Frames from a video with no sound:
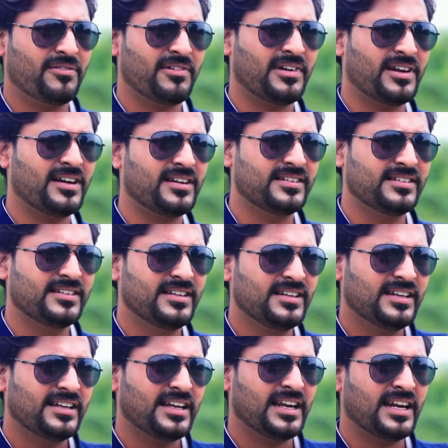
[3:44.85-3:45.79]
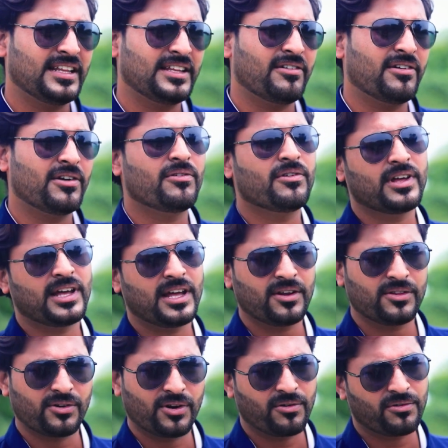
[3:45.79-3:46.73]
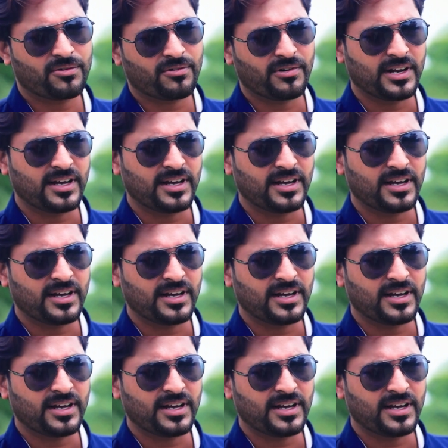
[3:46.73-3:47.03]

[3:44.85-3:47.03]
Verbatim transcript: ஒன்று வேணாம் என்ன தவிர உன்னை யாரை தொட விட்டுருவானா